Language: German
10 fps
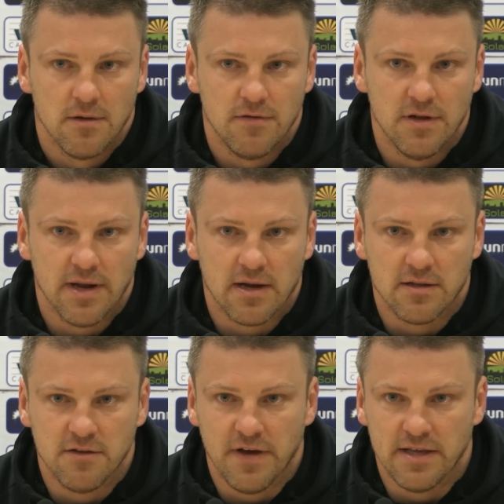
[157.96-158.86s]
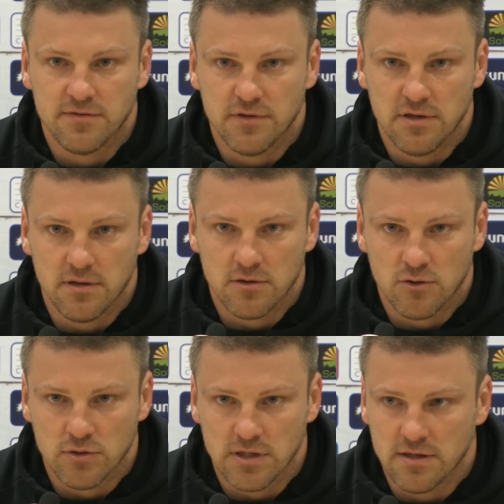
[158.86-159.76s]
vielen Dank an die Fans für die
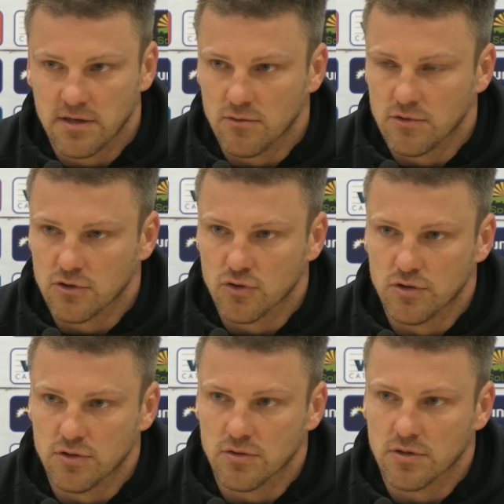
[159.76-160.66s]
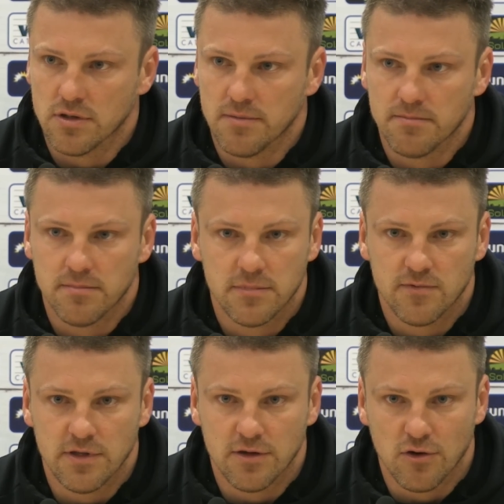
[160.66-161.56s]
großartige Unterstützung. Ähm, es
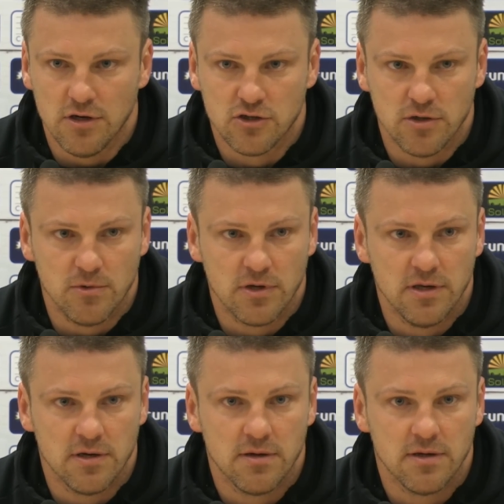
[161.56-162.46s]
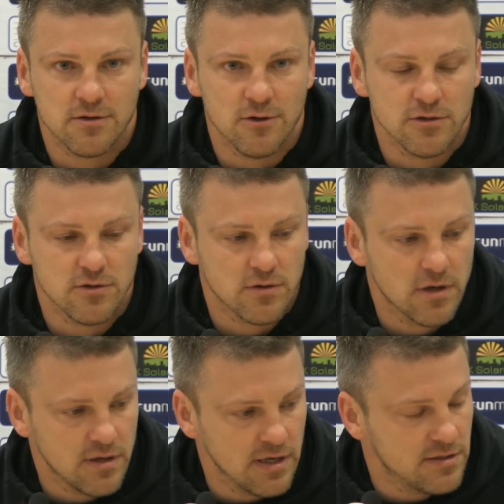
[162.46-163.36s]
war eine tolle Stimmung hier in
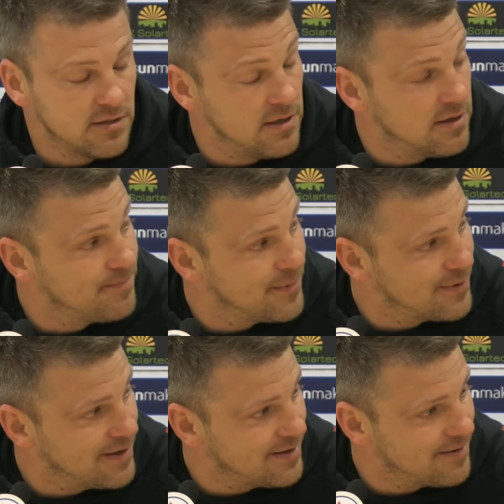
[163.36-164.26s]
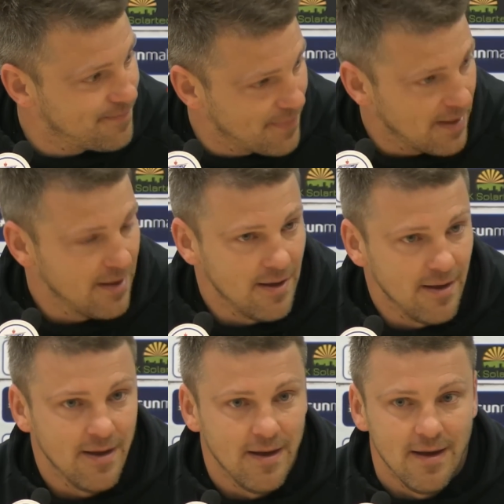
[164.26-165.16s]
Rostock. Jens, dir und deiner
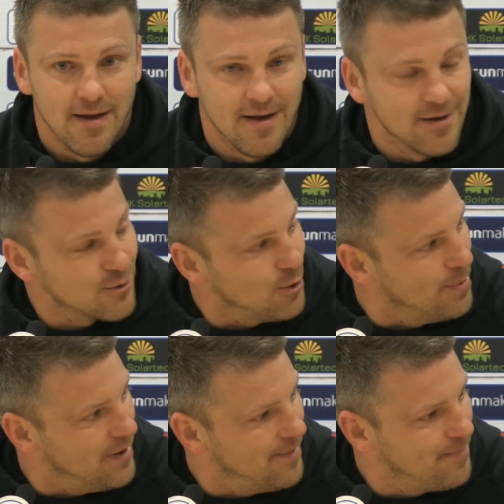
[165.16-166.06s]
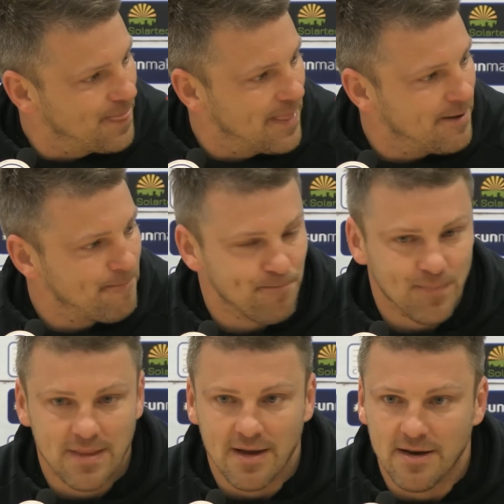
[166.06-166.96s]
Truppe,
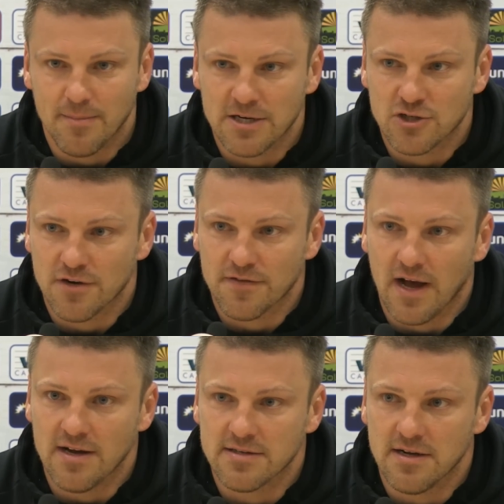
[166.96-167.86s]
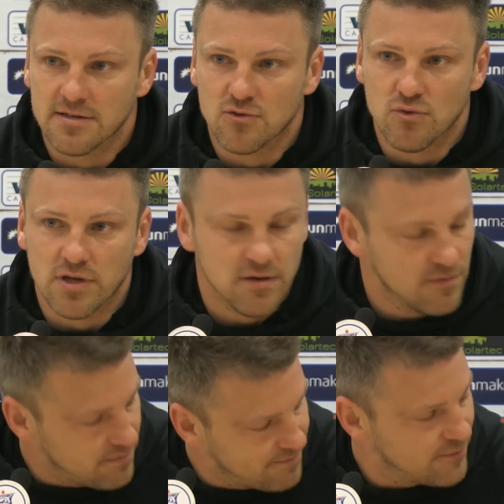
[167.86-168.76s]
ähm, deiner Mannschaft alles, alles Gute
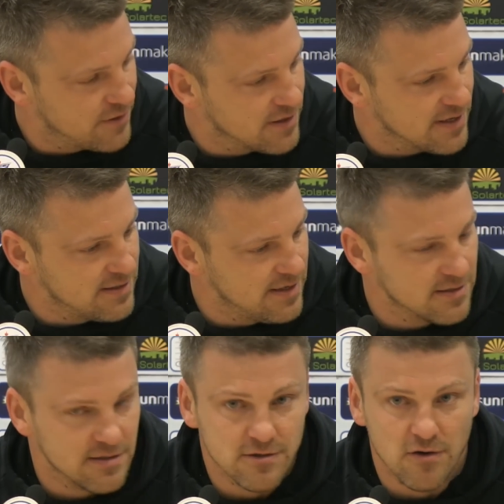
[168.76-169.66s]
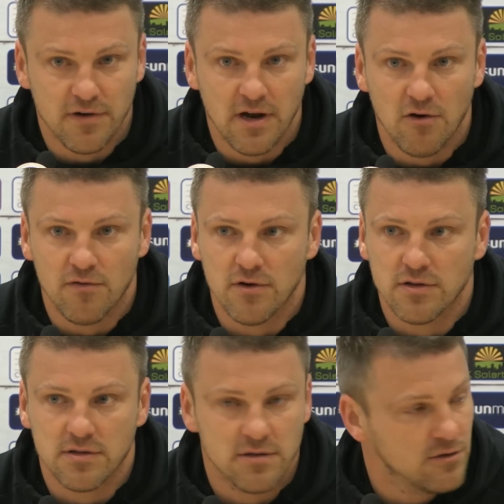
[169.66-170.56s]
für den restlichen Saisonverlauf
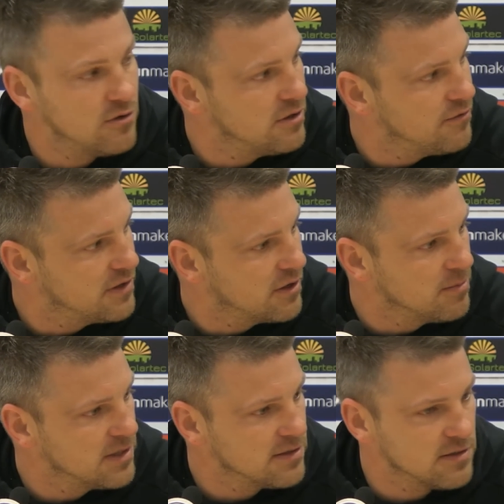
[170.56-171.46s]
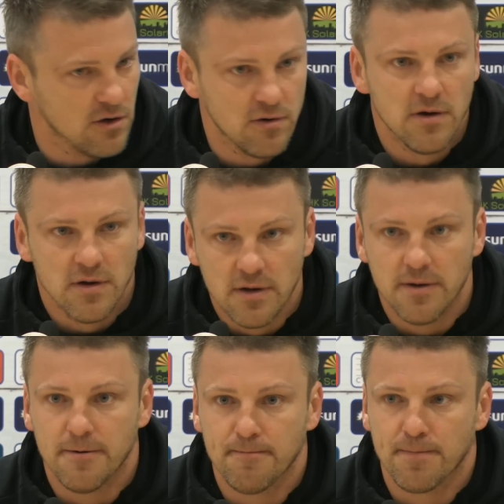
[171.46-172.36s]
und natürlich auch für die kommende Saison.
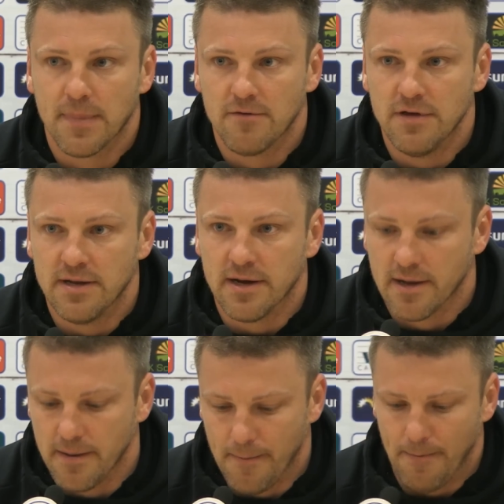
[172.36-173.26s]
Ähm, vielen Dank.